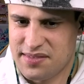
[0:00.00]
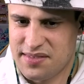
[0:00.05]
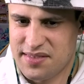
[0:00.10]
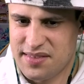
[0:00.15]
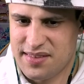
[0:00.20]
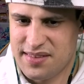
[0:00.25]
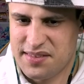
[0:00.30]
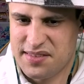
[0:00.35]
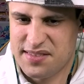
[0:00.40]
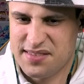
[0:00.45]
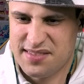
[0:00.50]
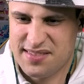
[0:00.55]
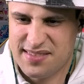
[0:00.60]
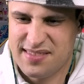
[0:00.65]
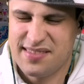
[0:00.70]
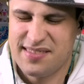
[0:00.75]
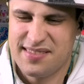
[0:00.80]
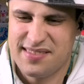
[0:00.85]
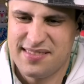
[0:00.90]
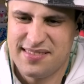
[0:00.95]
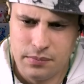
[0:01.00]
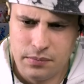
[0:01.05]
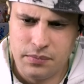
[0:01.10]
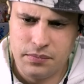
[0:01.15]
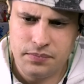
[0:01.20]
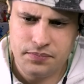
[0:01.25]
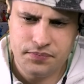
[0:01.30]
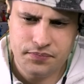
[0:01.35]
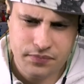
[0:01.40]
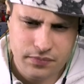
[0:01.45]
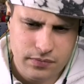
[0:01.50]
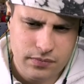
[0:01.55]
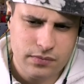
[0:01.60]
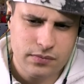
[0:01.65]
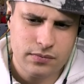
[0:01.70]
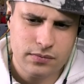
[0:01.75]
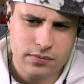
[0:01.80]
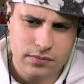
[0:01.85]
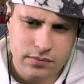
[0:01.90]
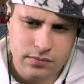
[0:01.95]
あそこのチーム全員のサーブ
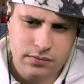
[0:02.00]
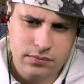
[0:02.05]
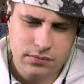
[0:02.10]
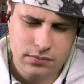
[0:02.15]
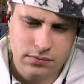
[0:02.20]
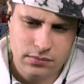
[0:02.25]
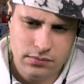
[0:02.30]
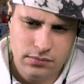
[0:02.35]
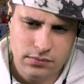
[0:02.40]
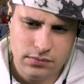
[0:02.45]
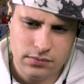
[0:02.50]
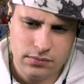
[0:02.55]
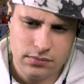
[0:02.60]
がすごいんだよね、